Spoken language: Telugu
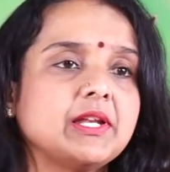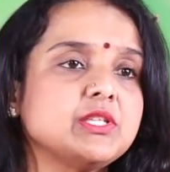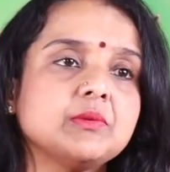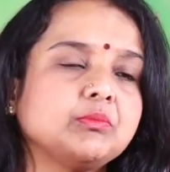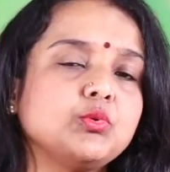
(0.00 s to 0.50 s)
మనం
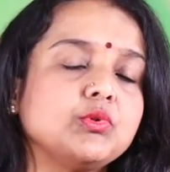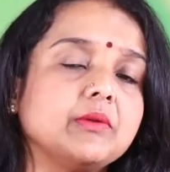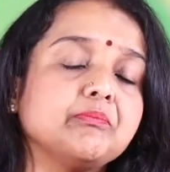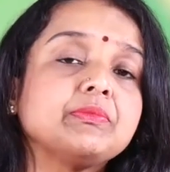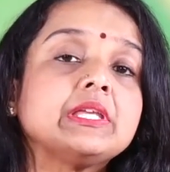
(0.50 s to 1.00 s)
చెప్తూ
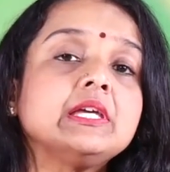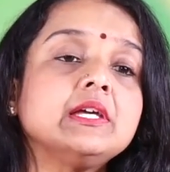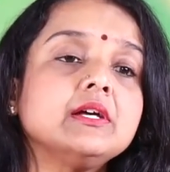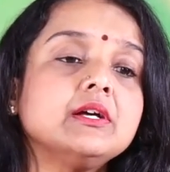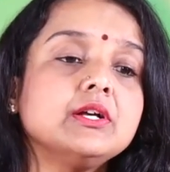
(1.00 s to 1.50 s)
ఉంటాం
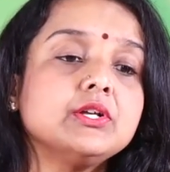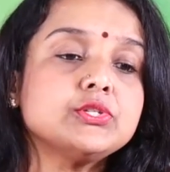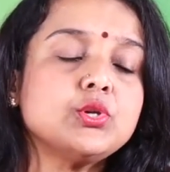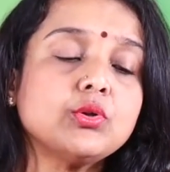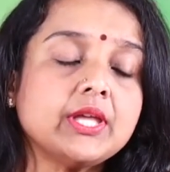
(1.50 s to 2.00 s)

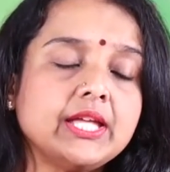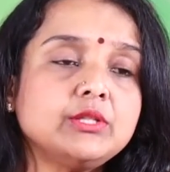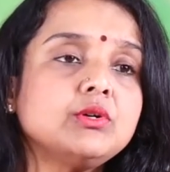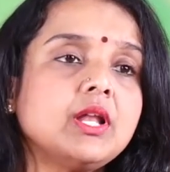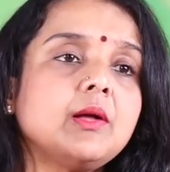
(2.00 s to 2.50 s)
సో
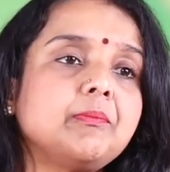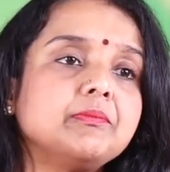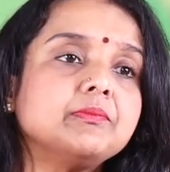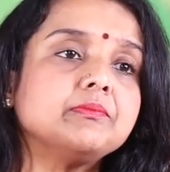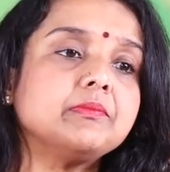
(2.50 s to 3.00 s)
కేతు గ్రహ
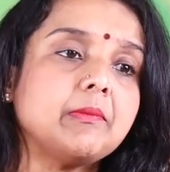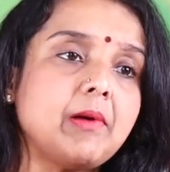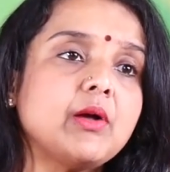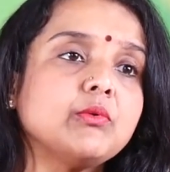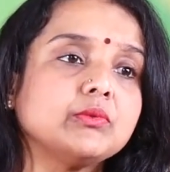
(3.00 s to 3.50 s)

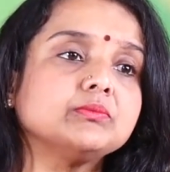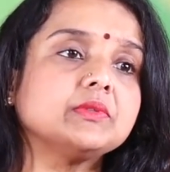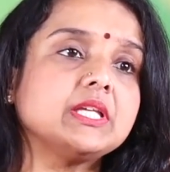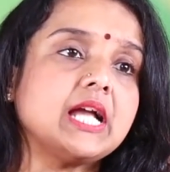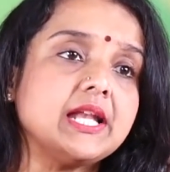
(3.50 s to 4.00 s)
ప్రభావం
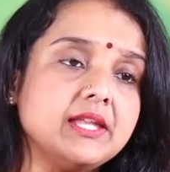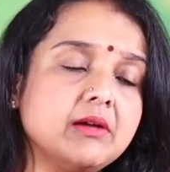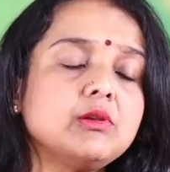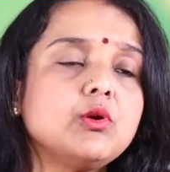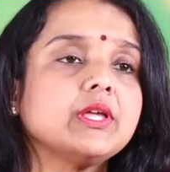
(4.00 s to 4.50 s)

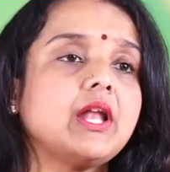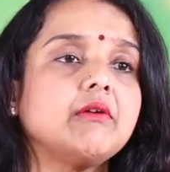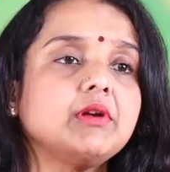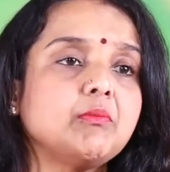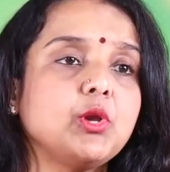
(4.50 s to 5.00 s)
కన్యంలోకి
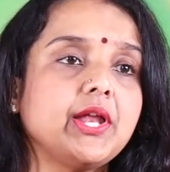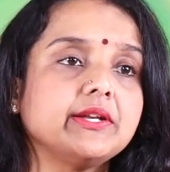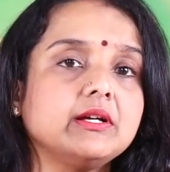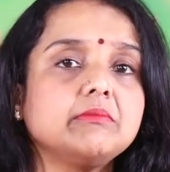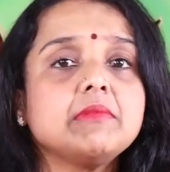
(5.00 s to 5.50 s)
రావడం
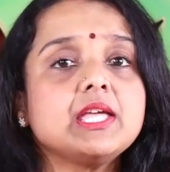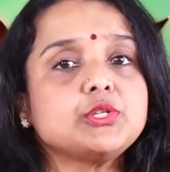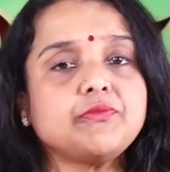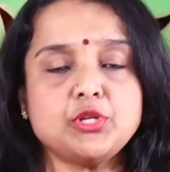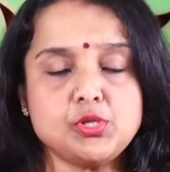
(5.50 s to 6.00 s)
వలన
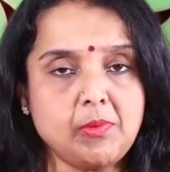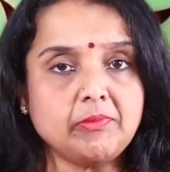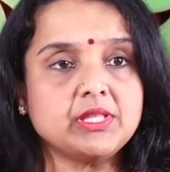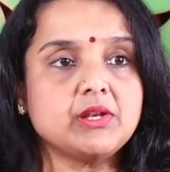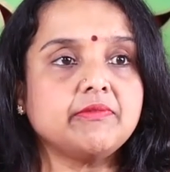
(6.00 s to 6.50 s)
మేష వృషభం
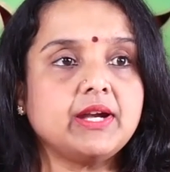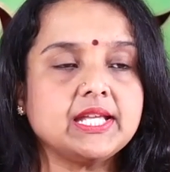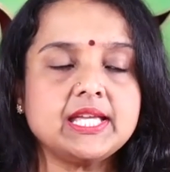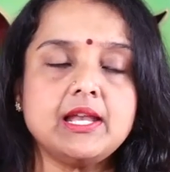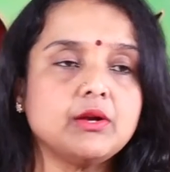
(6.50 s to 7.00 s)
మిథునం
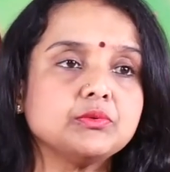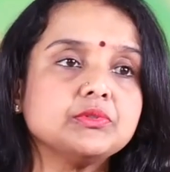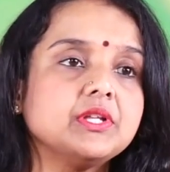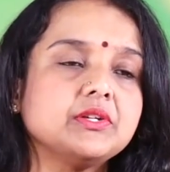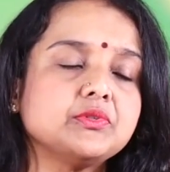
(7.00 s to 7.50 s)
వాళ్ళకి ఎలా
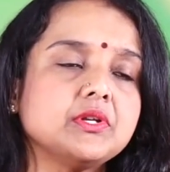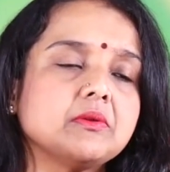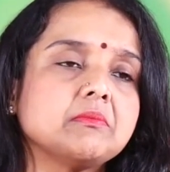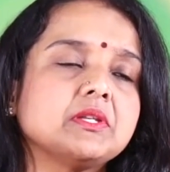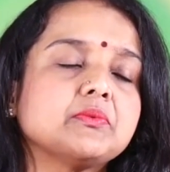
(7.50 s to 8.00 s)
ఉంటుంది
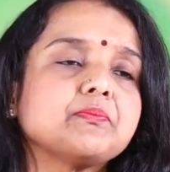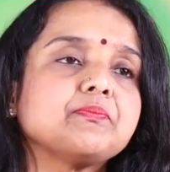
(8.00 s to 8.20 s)
అంటున్నారు మీరు